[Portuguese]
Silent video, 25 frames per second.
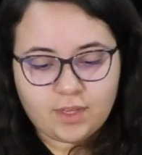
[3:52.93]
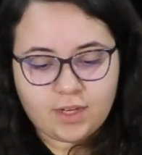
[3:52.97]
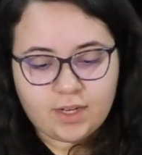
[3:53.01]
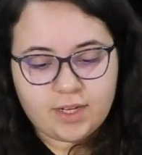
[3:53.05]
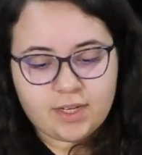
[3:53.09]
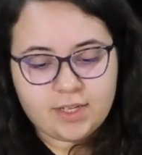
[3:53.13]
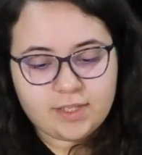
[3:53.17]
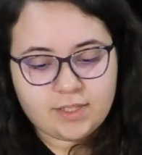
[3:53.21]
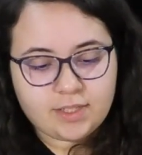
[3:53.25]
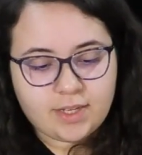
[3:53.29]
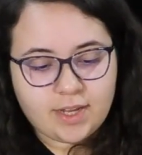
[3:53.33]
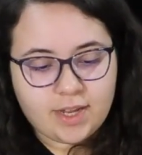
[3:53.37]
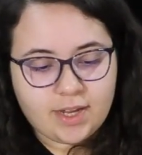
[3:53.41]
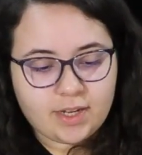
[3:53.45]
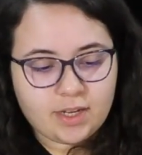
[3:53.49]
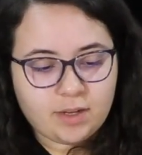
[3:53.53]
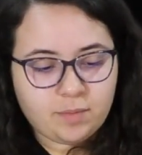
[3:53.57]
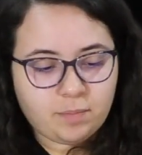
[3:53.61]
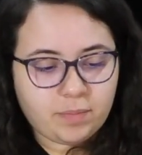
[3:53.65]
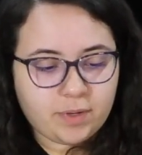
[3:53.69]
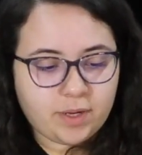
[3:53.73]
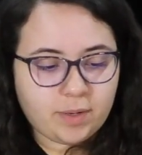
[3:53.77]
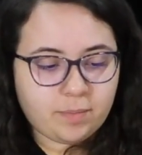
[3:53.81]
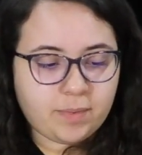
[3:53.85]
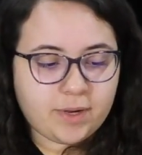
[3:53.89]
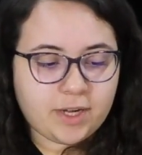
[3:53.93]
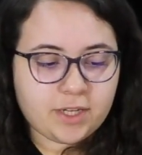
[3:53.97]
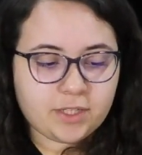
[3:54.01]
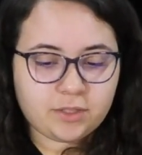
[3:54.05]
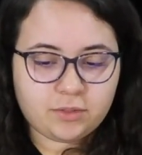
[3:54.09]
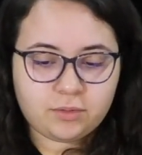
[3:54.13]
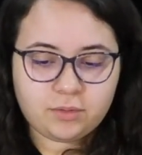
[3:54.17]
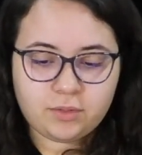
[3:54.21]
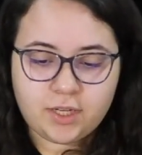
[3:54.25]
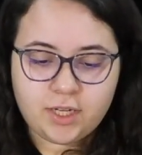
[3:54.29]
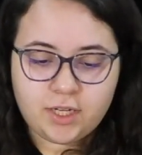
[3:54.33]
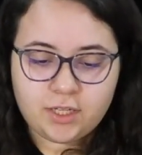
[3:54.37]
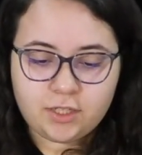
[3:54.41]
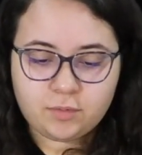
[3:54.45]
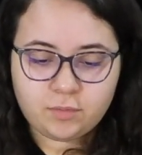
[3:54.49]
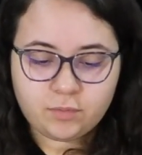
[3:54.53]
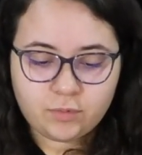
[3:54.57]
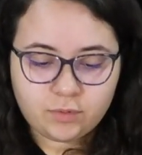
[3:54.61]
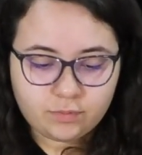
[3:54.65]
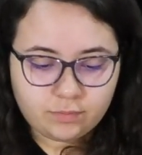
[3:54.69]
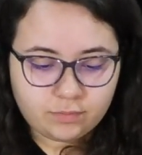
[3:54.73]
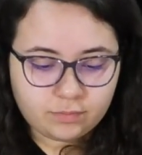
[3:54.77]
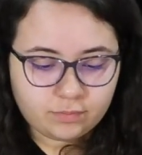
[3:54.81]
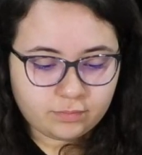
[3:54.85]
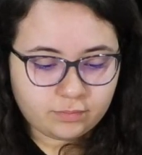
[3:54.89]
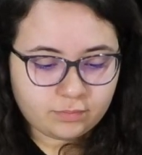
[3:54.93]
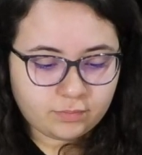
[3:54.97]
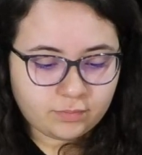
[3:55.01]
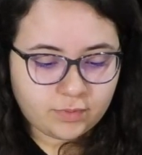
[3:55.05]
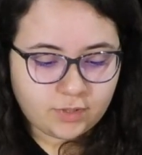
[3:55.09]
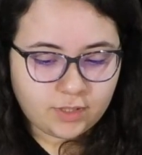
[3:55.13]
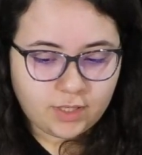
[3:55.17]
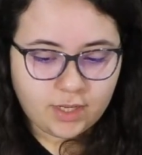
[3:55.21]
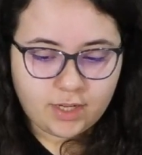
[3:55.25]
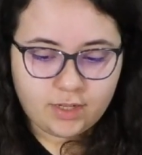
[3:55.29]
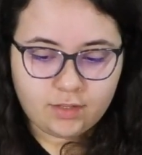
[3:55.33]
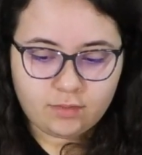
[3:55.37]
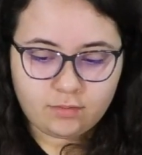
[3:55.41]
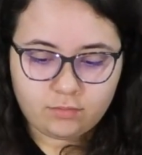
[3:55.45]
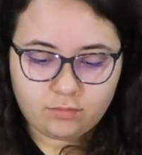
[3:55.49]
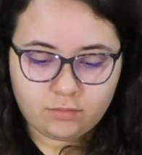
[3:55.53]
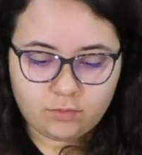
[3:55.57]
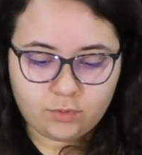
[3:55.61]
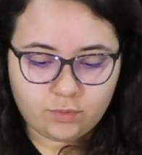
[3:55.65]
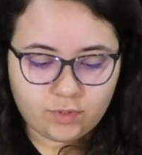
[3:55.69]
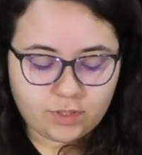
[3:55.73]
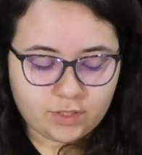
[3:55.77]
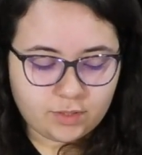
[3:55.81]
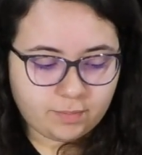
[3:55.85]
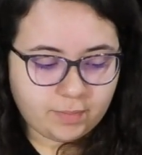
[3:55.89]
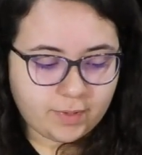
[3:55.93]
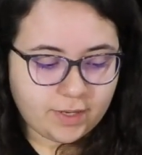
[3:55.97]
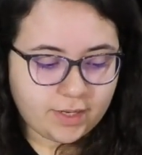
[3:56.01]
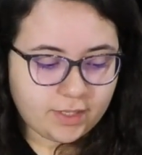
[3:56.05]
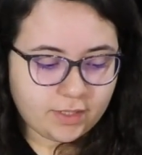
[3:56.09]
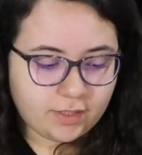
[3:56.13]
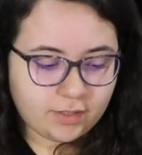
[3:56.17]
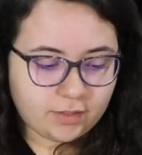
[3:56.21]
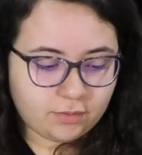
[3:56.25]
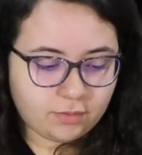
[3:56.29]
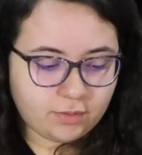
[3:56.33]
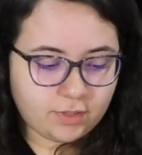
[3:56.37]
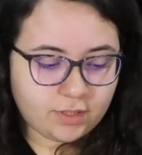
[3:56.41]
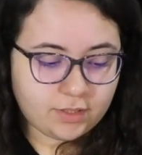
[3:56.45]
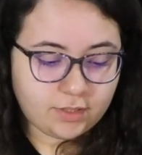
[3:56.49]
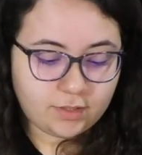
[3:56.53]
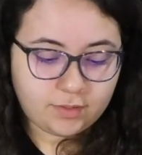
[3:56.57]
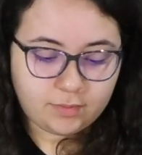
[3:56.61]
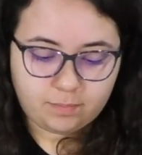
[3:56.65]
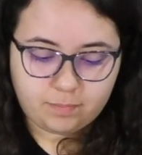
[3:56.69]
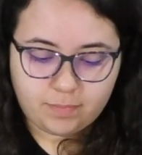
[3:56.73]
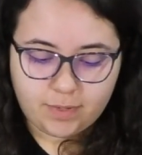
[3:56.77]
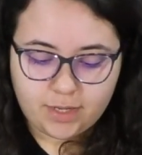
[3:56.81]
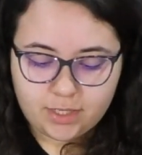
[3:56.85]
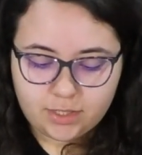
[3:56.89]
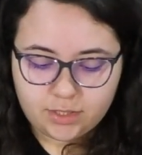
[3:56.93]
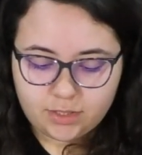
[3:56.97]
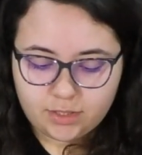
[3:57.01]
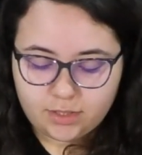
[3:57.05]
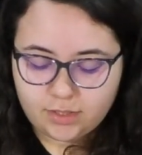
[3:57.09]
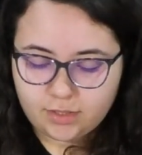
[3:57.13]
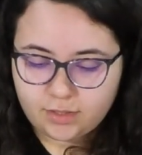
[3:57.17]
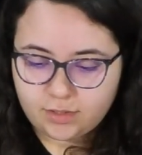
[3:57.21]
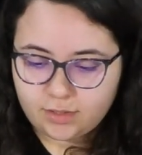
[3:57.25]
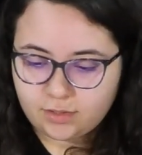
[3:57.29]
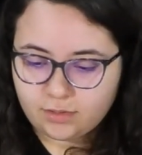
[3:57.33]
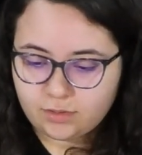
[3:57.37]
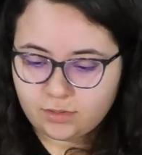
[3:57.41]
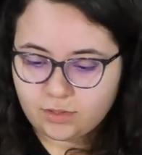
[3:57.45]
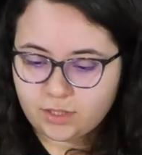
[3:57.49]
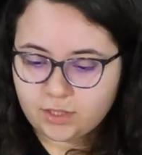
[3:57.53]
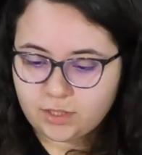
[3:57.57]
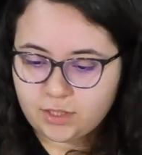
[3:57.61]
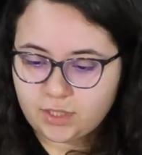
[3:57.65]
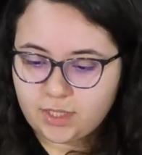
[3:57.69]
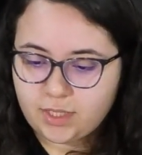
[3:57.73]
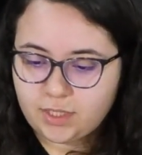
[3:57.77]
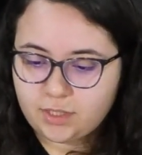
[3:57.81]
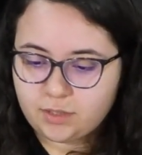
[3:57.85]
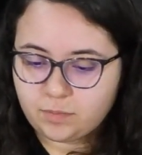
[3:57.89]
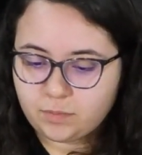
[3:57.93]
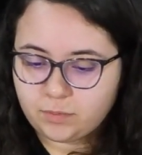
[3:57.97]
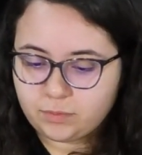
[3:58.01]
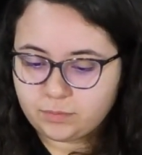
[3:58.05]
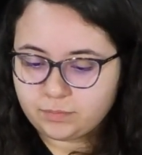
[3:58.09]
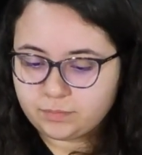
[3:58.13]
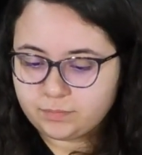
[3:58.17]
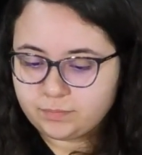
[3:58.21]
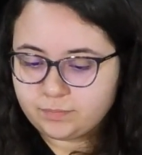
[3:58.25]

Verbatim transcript: Aí segue para a parte do ritmo, tem duas, duas páginas só de ritmo.